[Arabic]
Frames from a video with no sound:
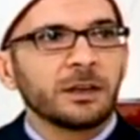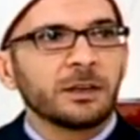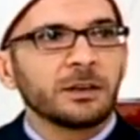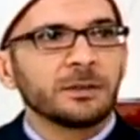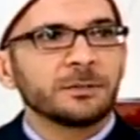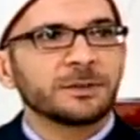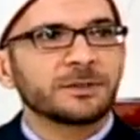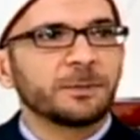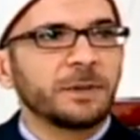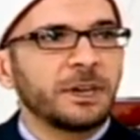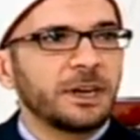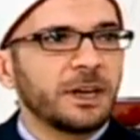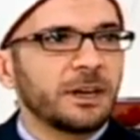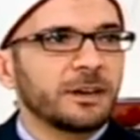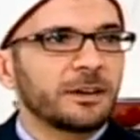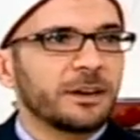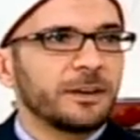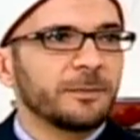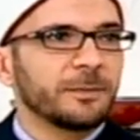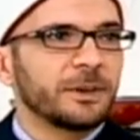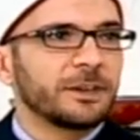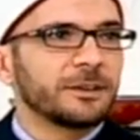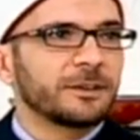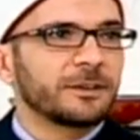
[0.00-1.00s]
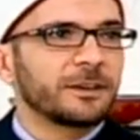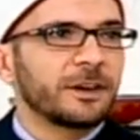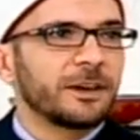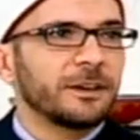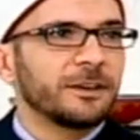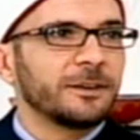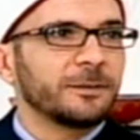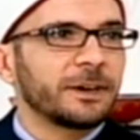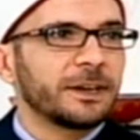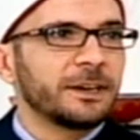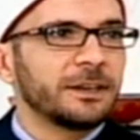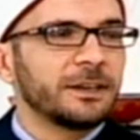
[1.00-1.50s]
بسم الله الرحمن
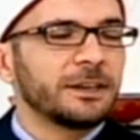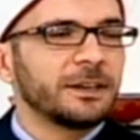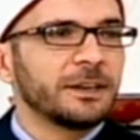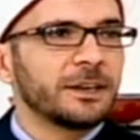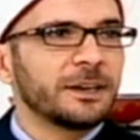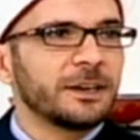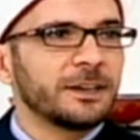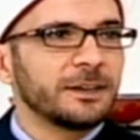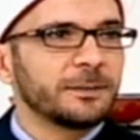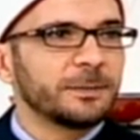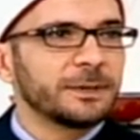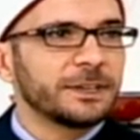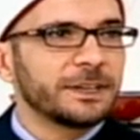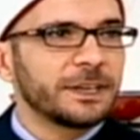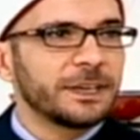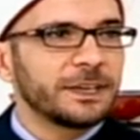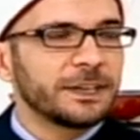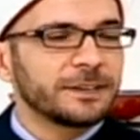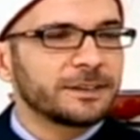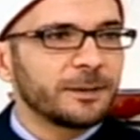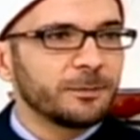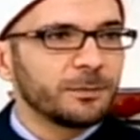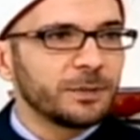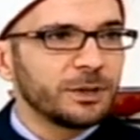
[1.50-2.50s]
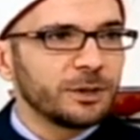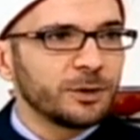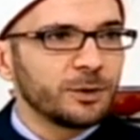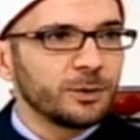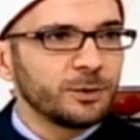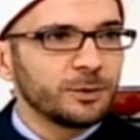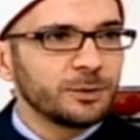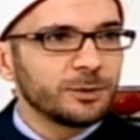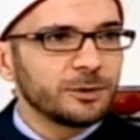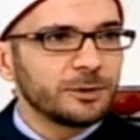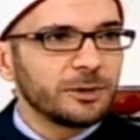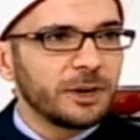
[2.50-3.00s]
الرحيم خليني اقول لك بدايه
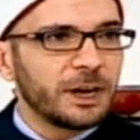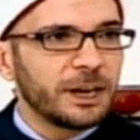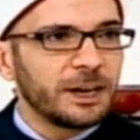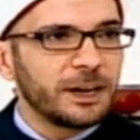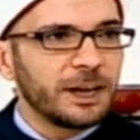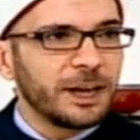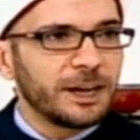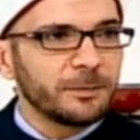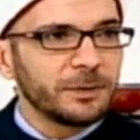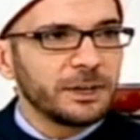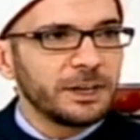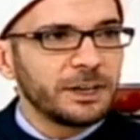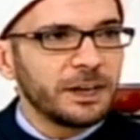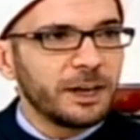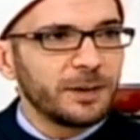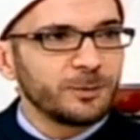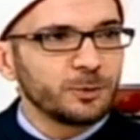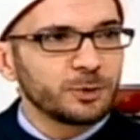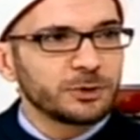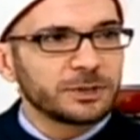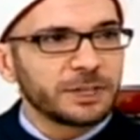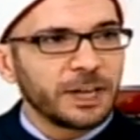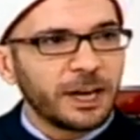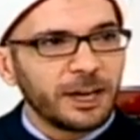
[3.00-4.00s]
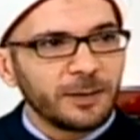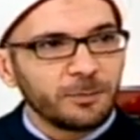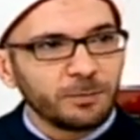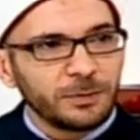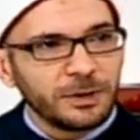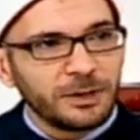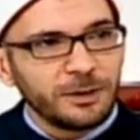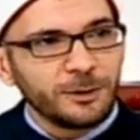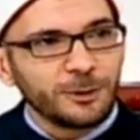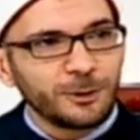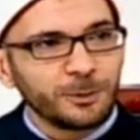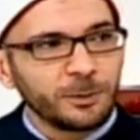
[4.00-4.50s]
بانه الاعمال المستحبه
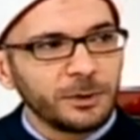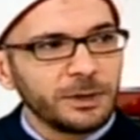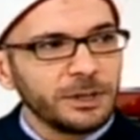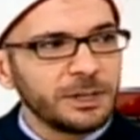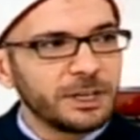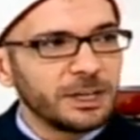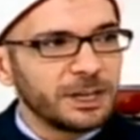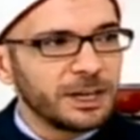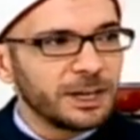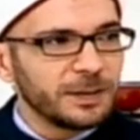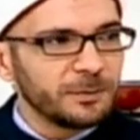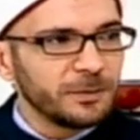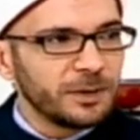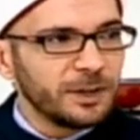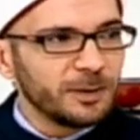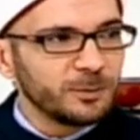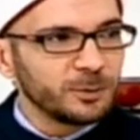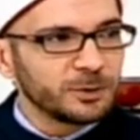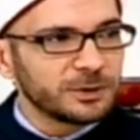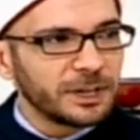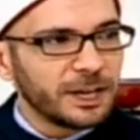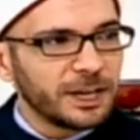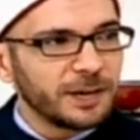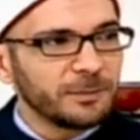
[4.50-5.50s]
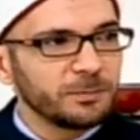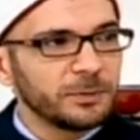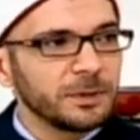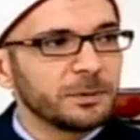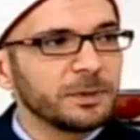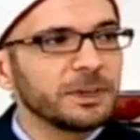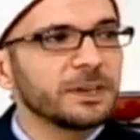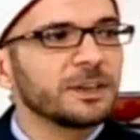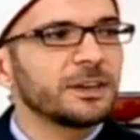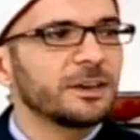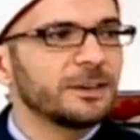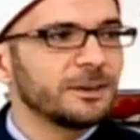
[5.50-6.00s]
اليوم هي الاعمال المستحبه
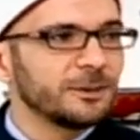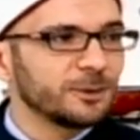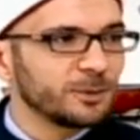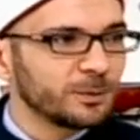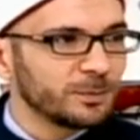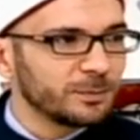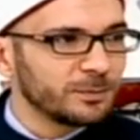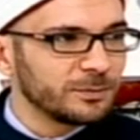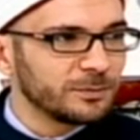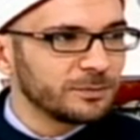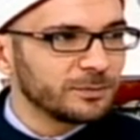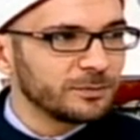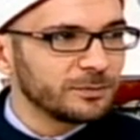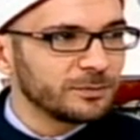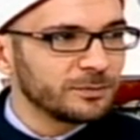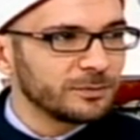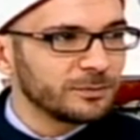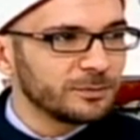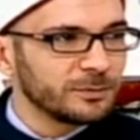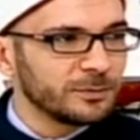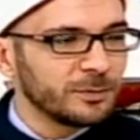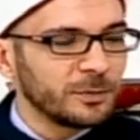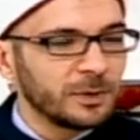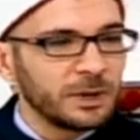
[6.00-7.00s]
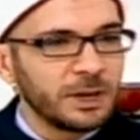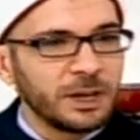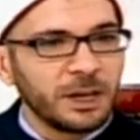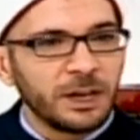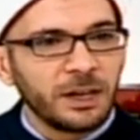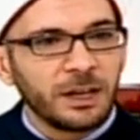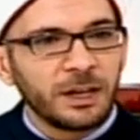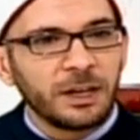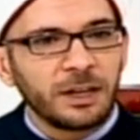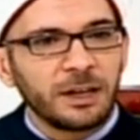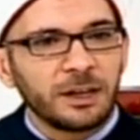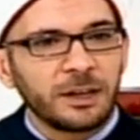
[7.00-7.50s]
بكل يوم
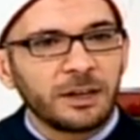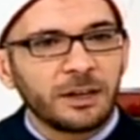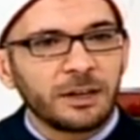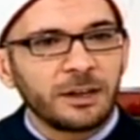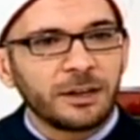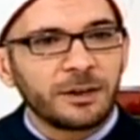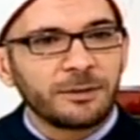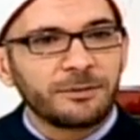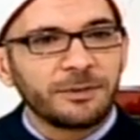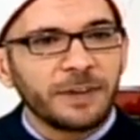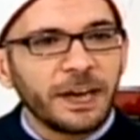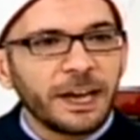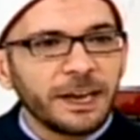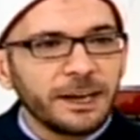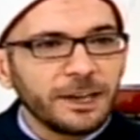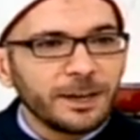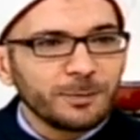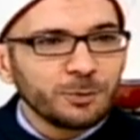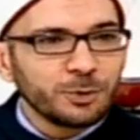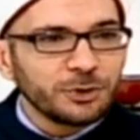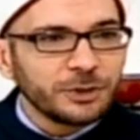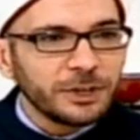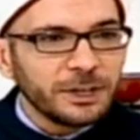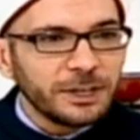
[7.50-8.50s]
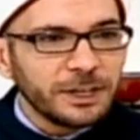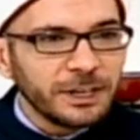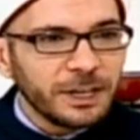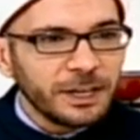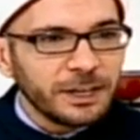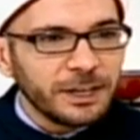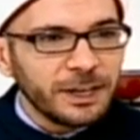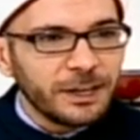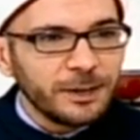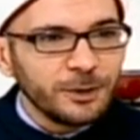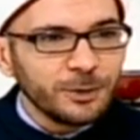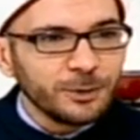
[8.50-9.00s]
آه في عنا مشكله
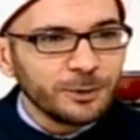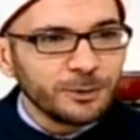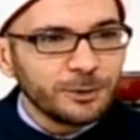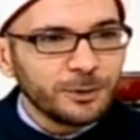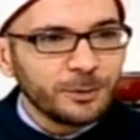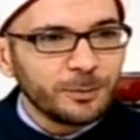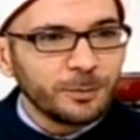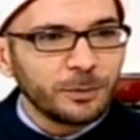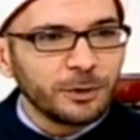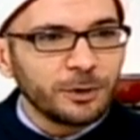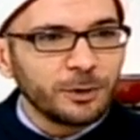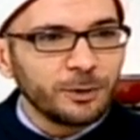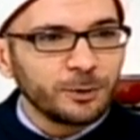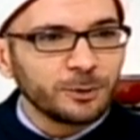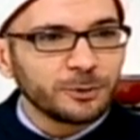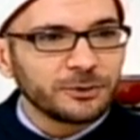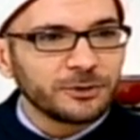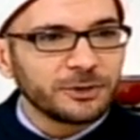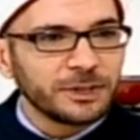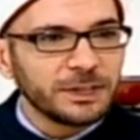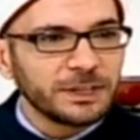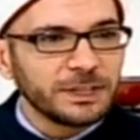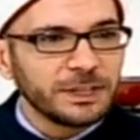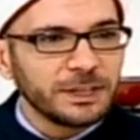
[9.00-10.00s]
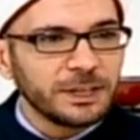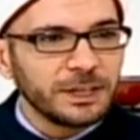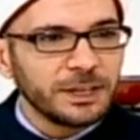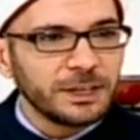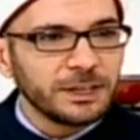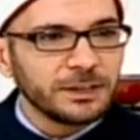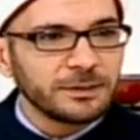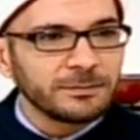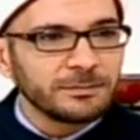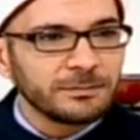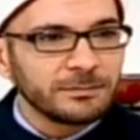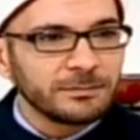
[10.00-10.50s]
نحن اليوم انه صرنا